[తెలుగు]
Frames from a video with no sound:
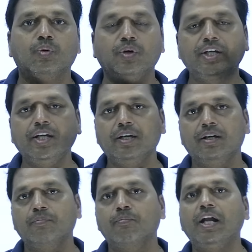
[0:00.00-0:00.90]
కొన్ని
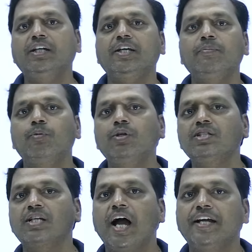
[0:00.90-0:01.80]
మల్టీపుల్
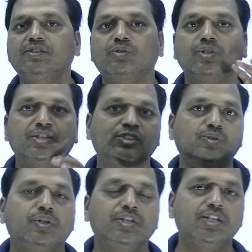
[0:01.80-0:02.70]
చాయిస్
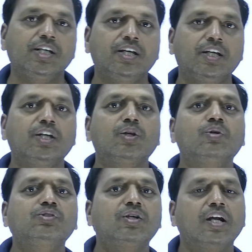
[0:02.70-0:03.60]
క్వశ్చన్స్ గురించి
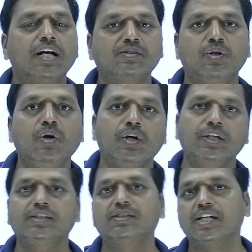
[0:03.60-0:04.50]
ఈరోజు క్లాస్లో
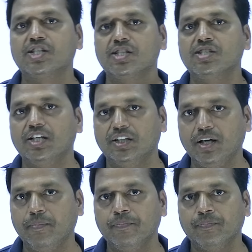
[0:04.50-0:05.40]
డిస్కషన్స్
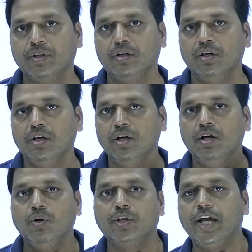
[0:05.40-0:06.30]
చేద్దాం
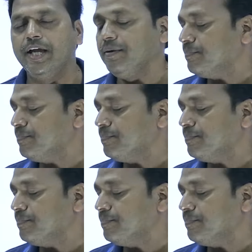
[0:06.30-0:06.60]
ఓకే